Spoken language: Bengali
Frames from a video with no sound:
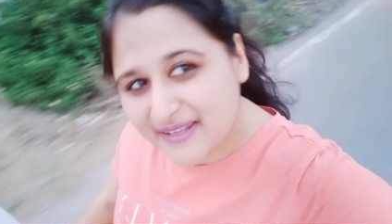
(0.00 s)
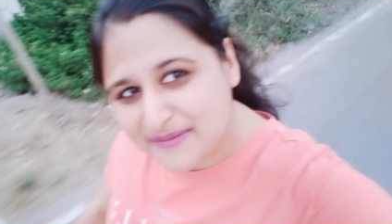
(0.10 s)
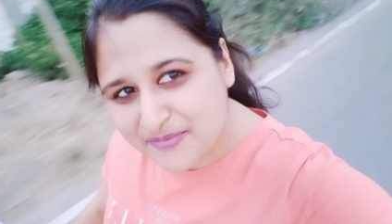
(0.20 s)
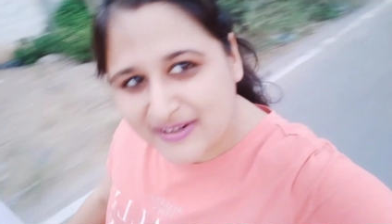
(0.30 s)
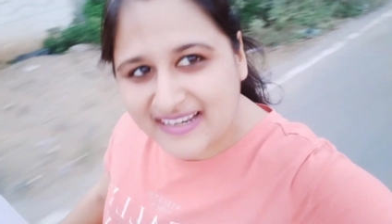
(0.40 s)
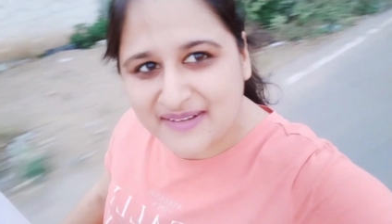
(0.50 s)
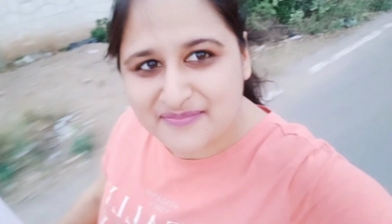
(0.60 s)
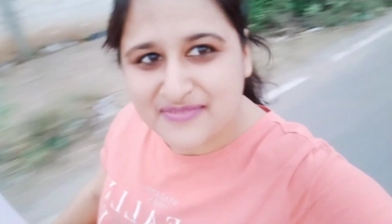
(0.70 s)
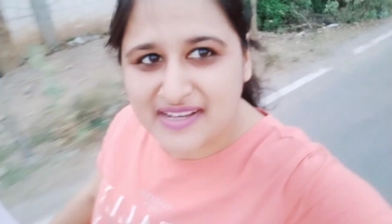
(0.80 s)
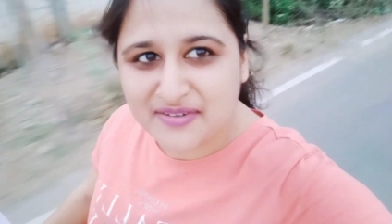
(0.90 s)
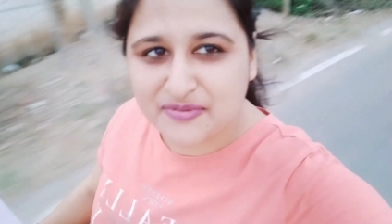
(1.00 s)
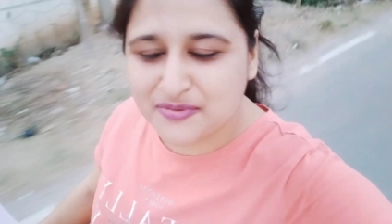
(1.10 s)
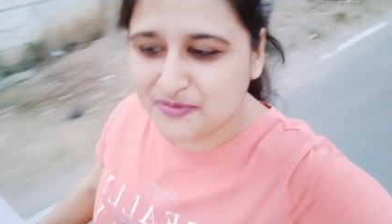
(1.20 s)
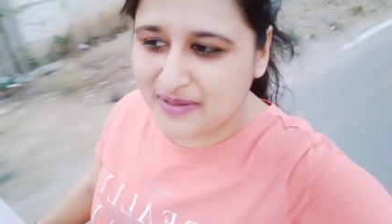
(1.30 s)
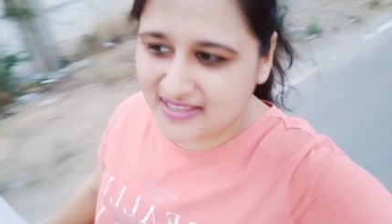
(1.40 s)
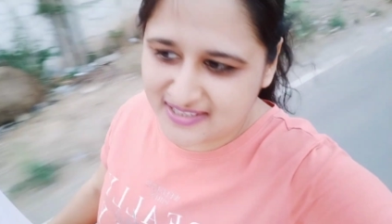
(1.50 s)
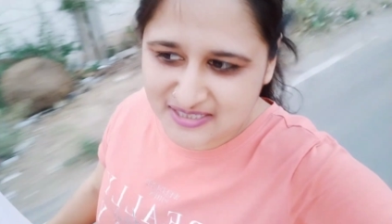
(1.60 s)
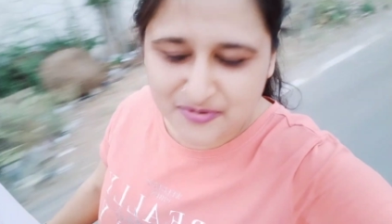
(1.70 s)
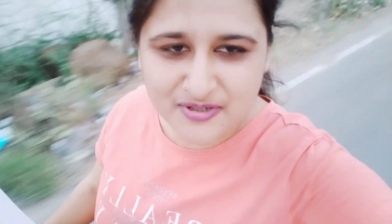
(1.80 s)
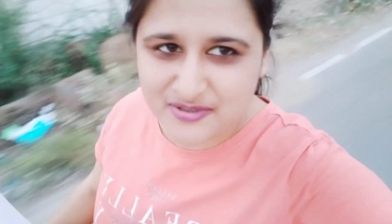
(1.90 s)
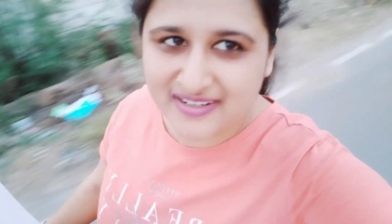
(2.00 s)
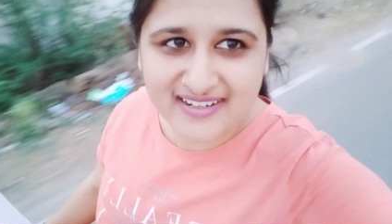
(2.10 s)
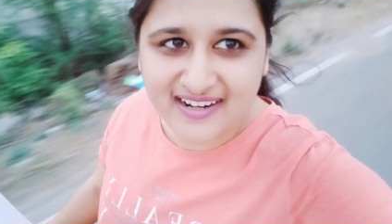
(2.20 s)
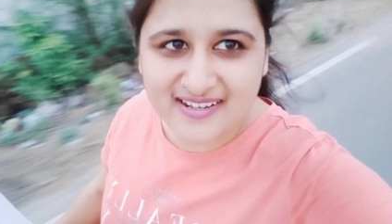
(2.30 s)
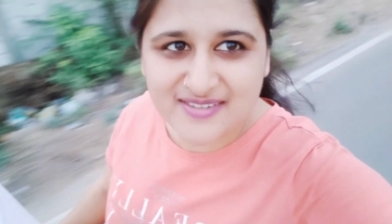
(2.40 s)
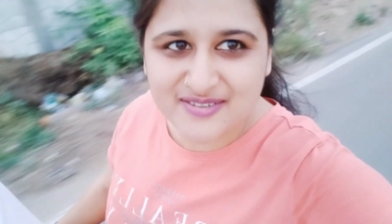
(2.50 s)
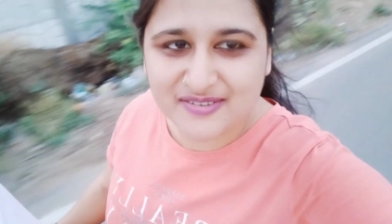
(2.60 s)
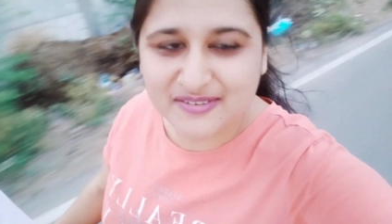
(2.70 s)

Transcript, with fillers: না তাই আমি ভয়েস ল্যাব দিয়ে দিলাম